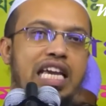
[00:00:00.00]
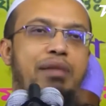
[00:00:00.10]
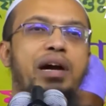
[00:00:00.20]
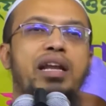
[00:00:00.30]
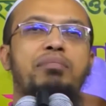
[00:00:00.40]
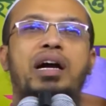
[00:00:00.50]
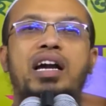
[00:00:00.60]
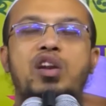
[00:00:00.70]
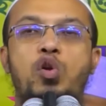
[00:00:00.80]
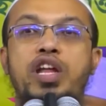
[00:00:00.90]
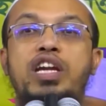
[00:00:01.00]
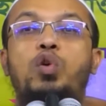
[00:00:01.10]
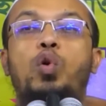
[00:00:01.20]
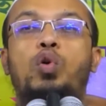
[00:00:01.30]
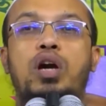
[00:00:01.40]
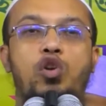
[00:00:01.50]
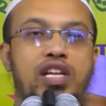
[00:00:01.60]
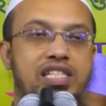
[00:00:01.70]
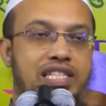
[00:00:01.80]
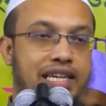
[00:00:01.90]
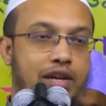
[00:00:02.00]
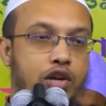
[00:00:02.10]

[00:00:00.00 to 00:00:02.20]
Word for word: ইমান ভাঙার অনেকগুলো কারণ আছে